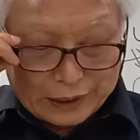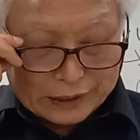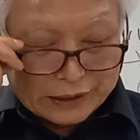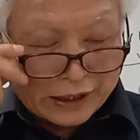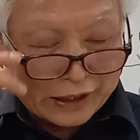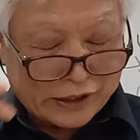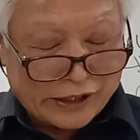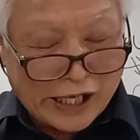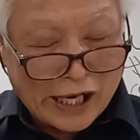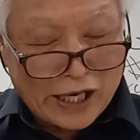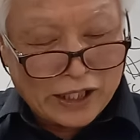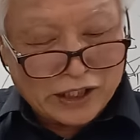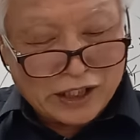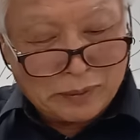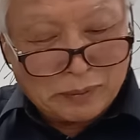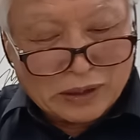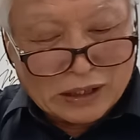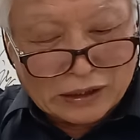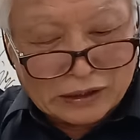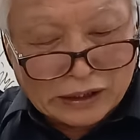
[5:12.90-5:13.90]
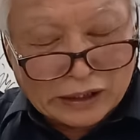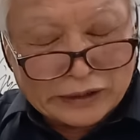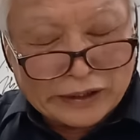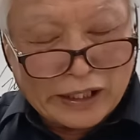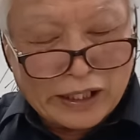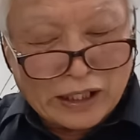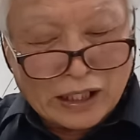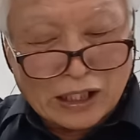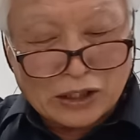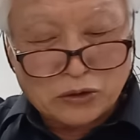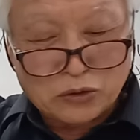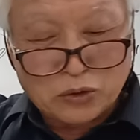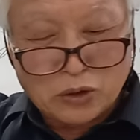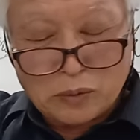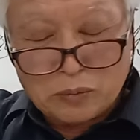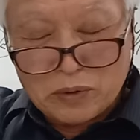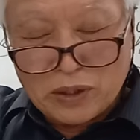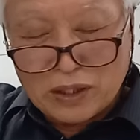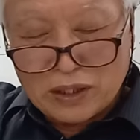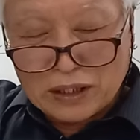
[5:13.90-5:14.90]
자, 세심이자
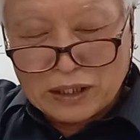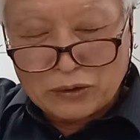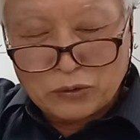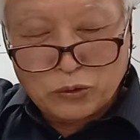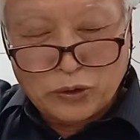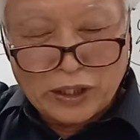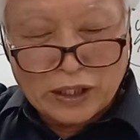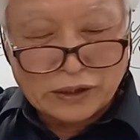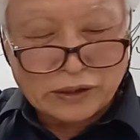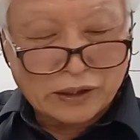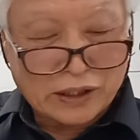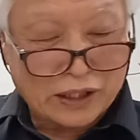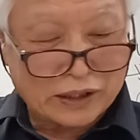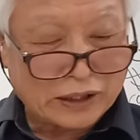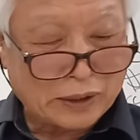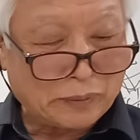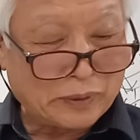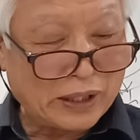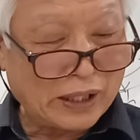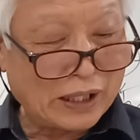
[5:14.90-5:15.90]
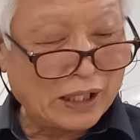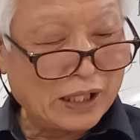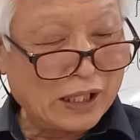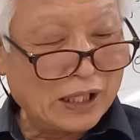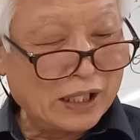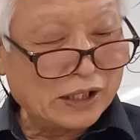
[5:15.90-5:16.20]
대해가지고 뭔가 눈이 내서 그렇기 때문에